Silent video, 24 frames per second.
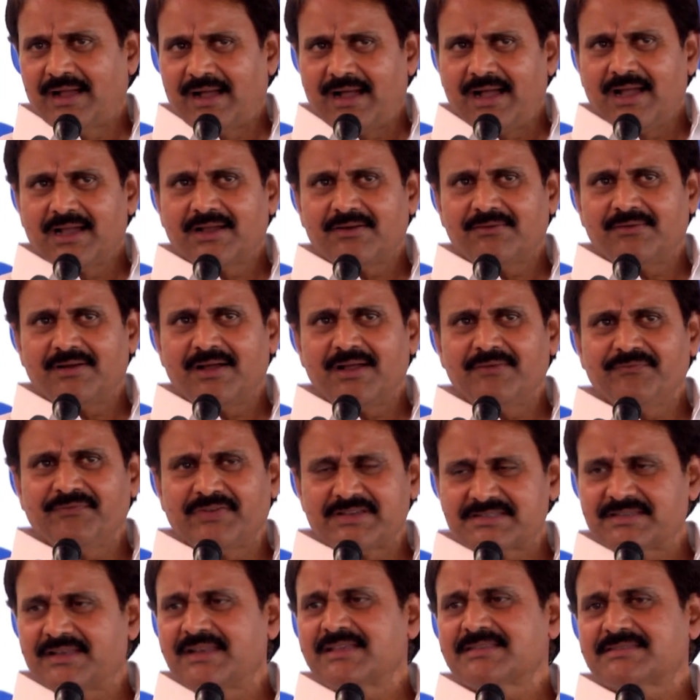ఆక్వా
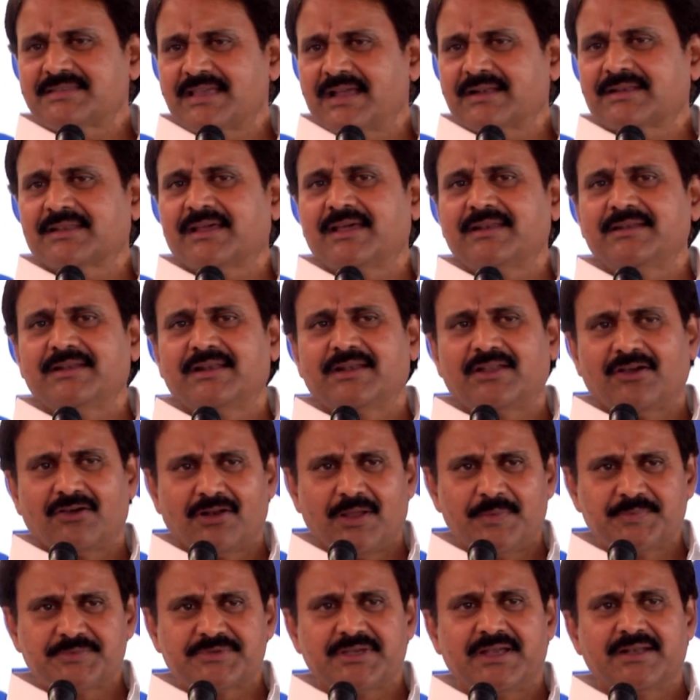ఫిషరీస్ సెక్టార్ని
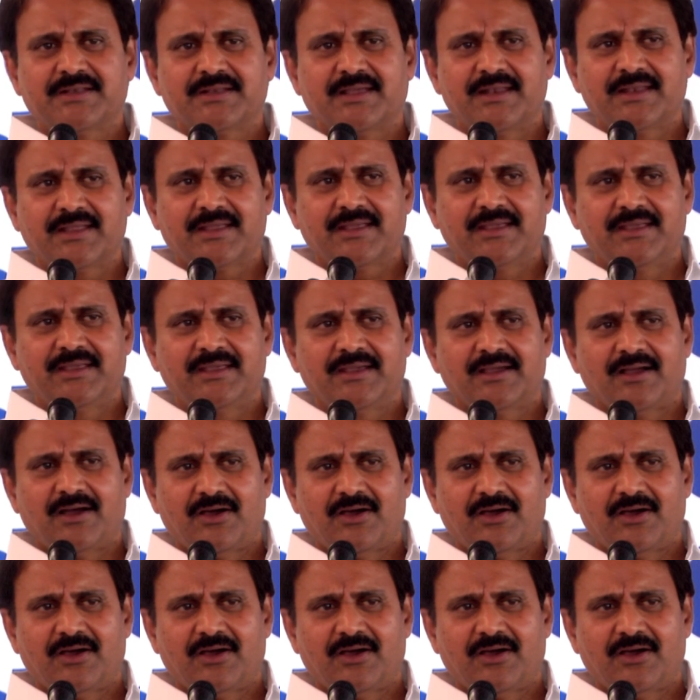డెవలప్ చేయడానికి